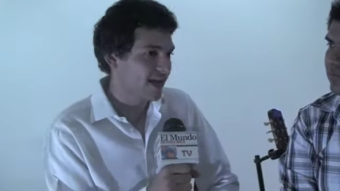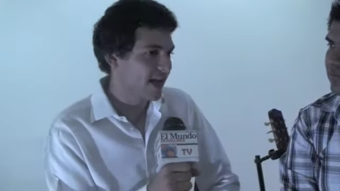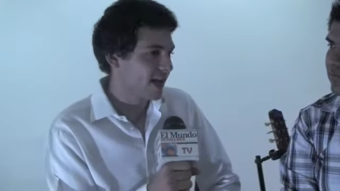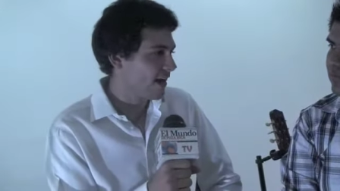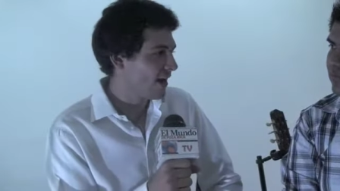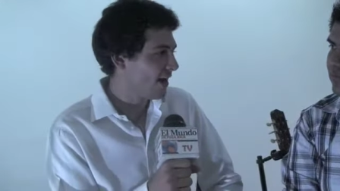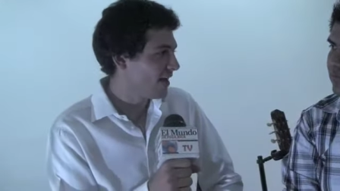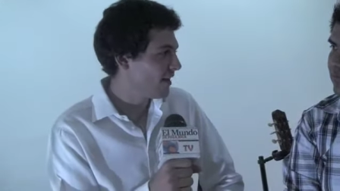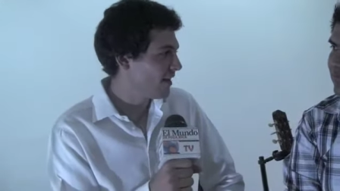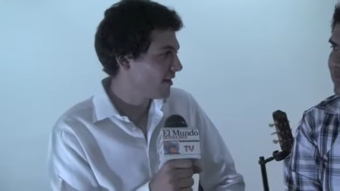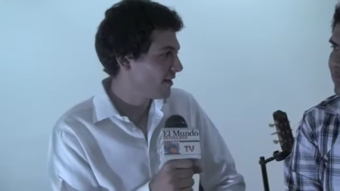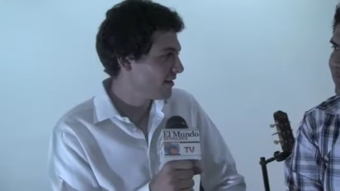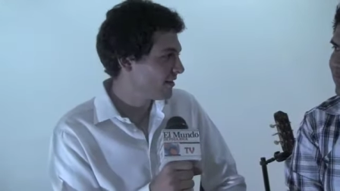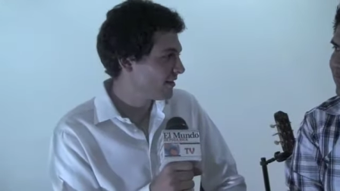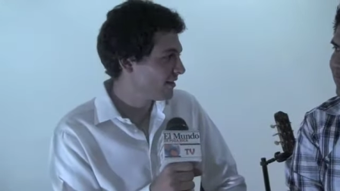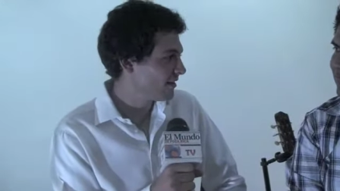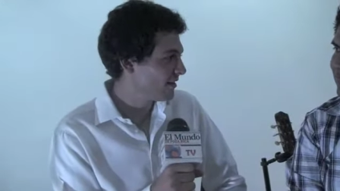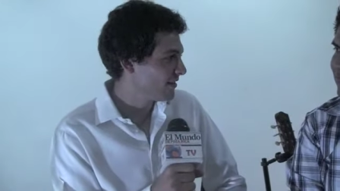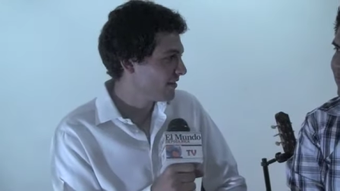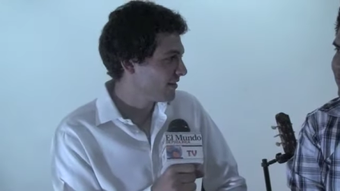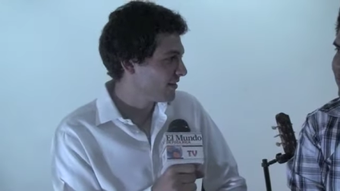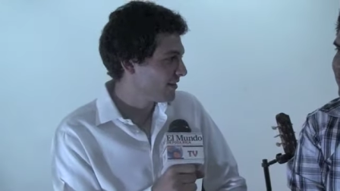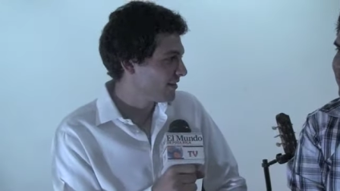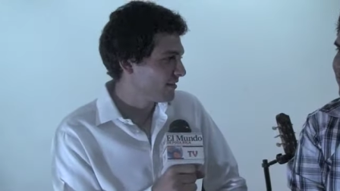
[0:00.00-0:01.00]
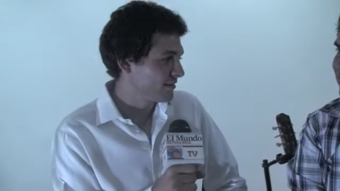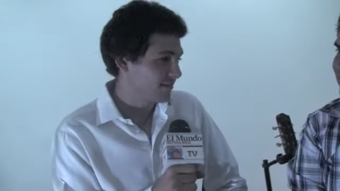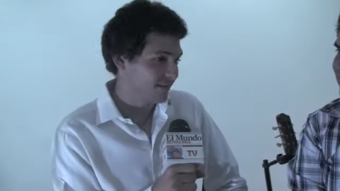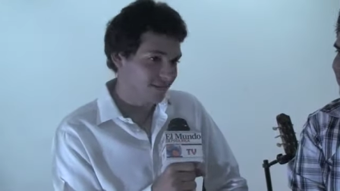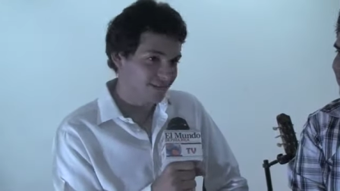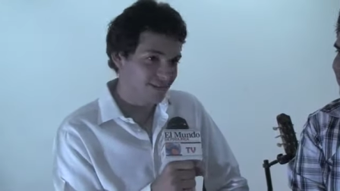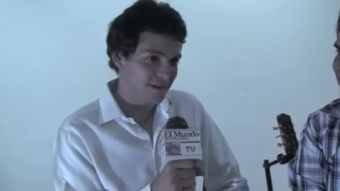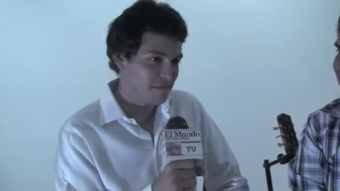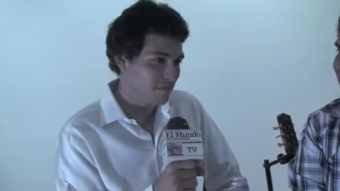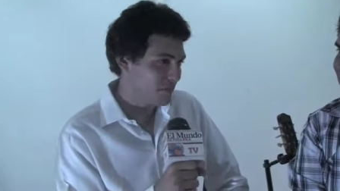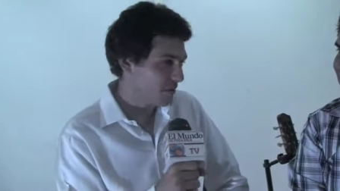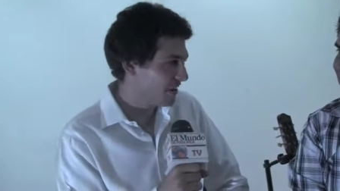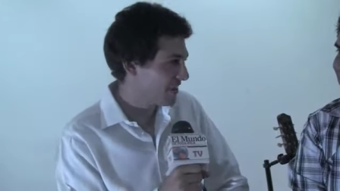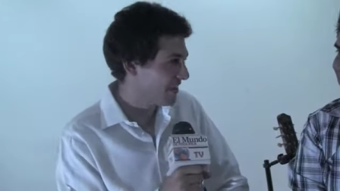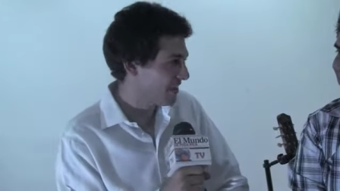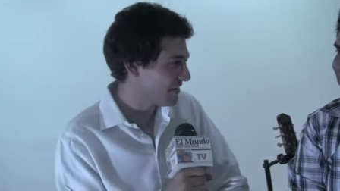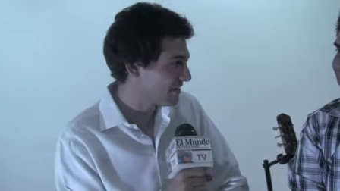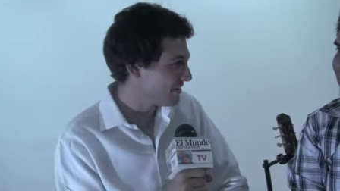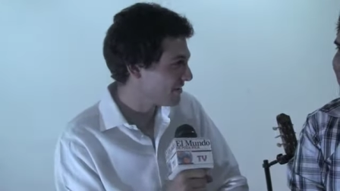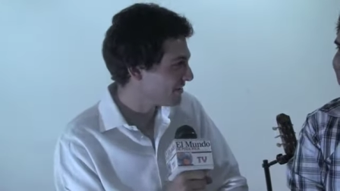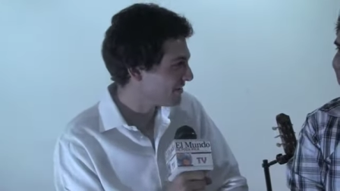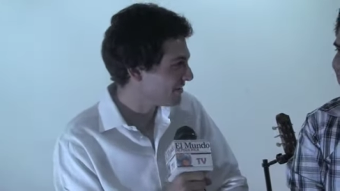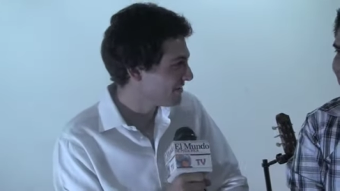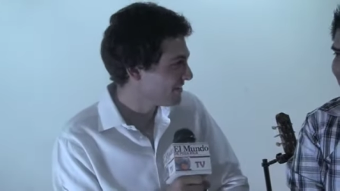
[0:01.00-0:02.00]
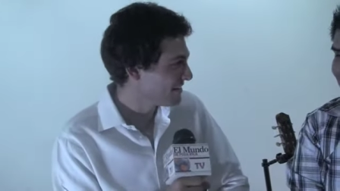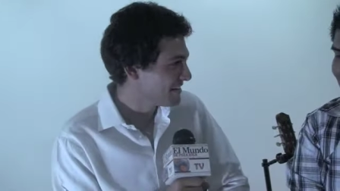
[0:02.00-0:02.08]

caray, sí se puede, ¿no?